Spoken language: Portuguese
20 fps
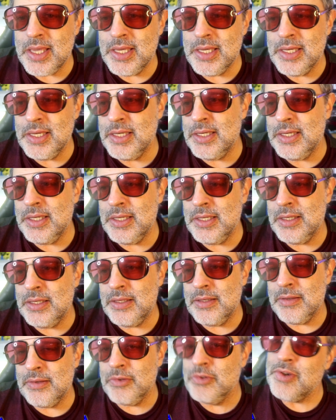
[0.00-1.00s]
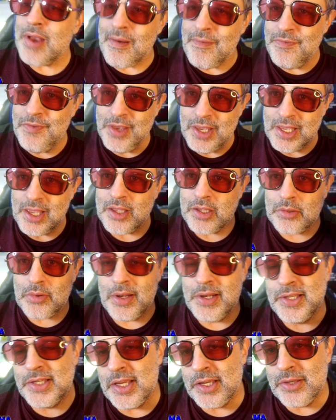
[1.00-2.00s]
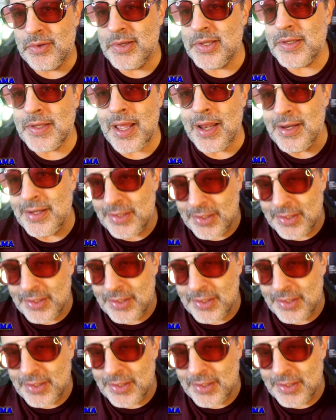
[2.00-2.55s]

e eu já vi que a atualização está ali.